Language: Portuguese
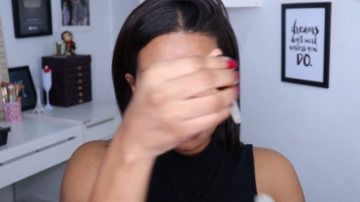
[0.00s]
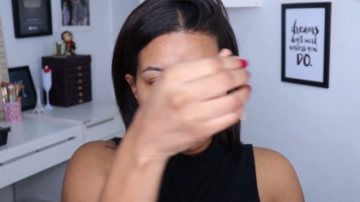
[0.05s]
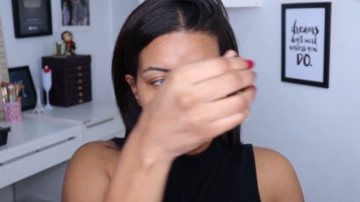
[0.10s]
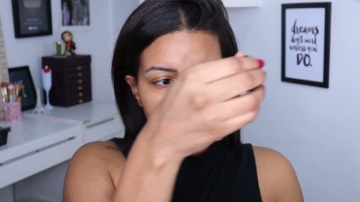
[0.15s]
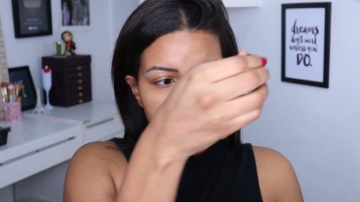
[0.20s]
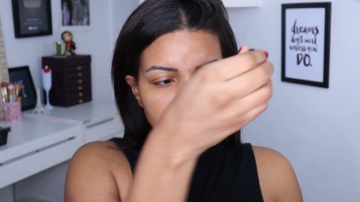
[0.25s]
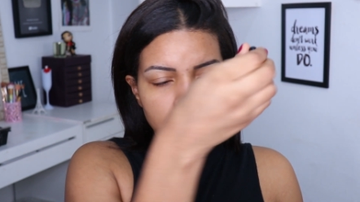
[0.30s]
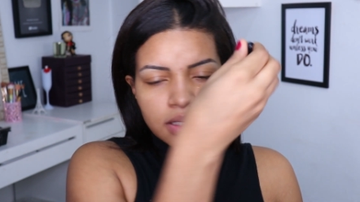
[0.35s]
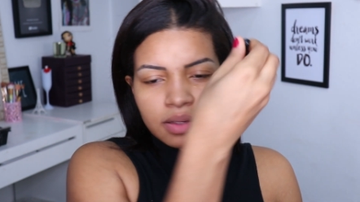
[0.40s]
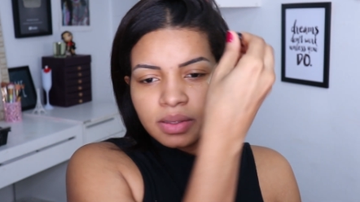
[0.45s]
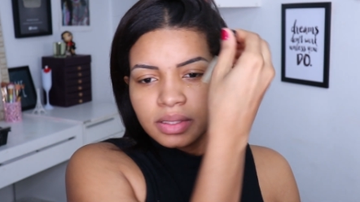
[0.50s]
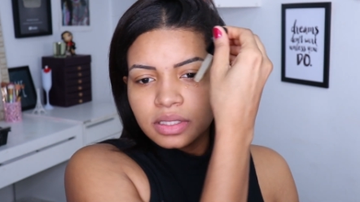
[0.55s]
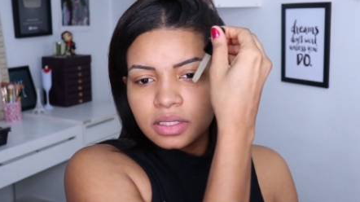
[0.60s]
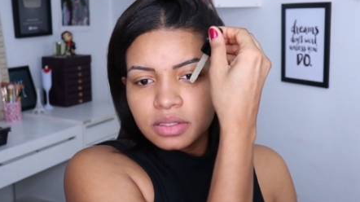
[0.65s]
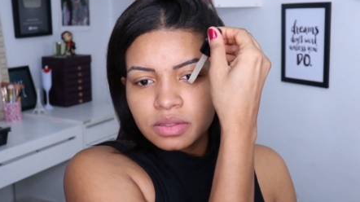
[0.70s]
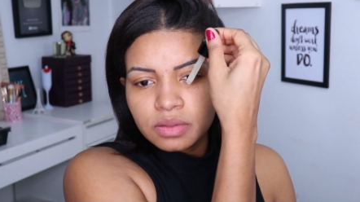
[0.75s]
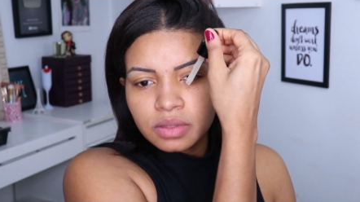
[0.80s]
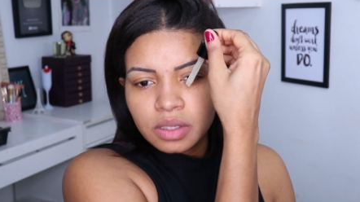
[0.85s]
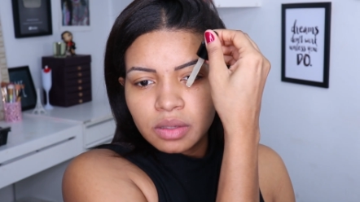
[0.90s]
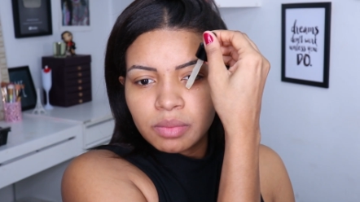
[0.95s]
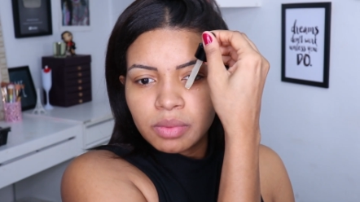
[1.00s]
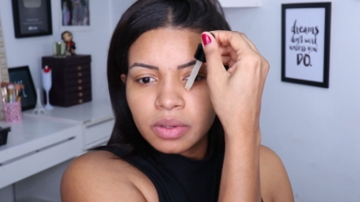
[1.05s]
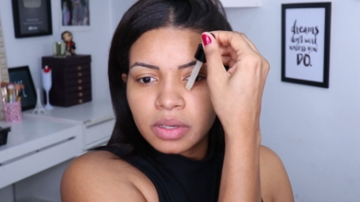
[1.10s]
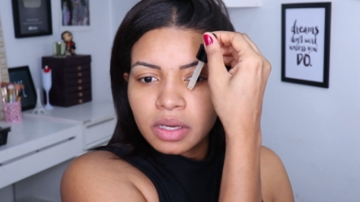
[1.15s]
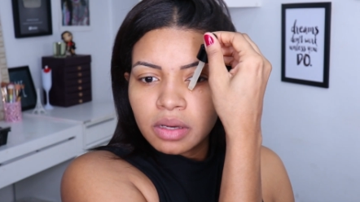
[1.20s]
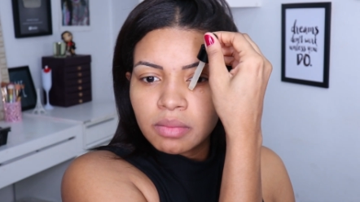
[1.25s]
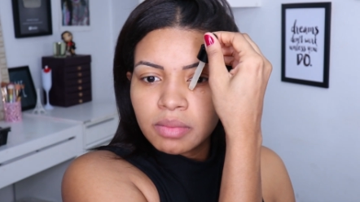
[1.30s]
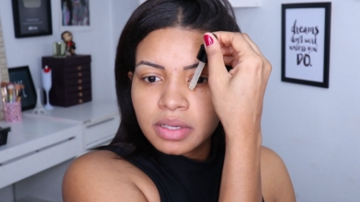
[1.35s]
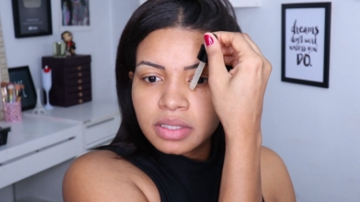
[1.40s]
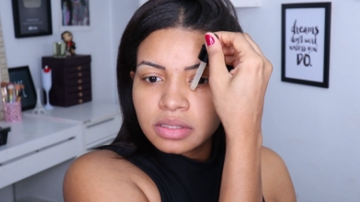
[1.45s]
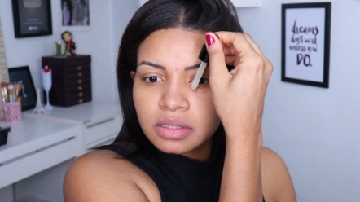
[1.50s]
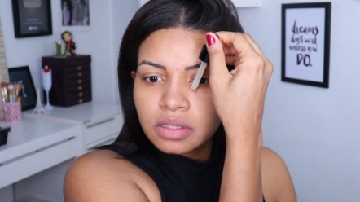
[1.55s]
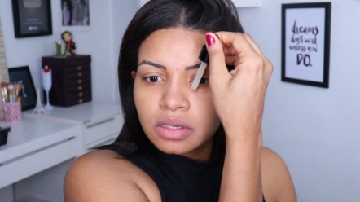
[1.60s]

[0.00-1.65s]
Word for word: Como ele tem uma texturinha um pouquinho mais